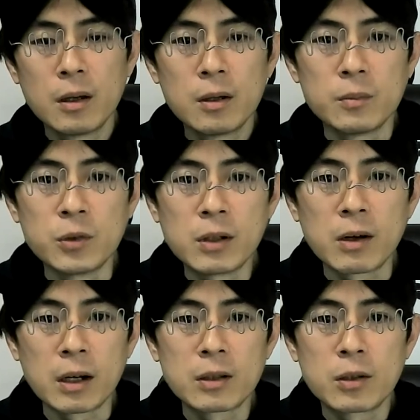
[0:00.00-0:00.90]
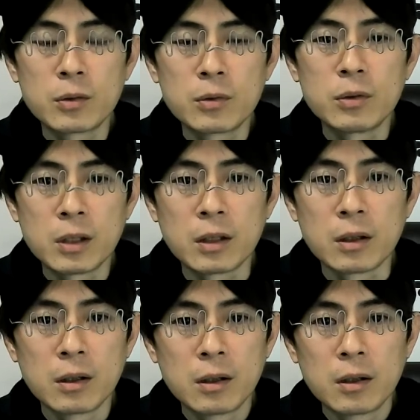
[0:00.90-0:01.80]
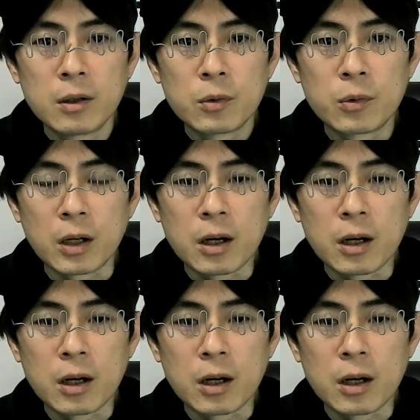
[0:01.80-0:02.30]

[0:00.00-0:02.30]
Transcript: 無理はないっていう風に、これ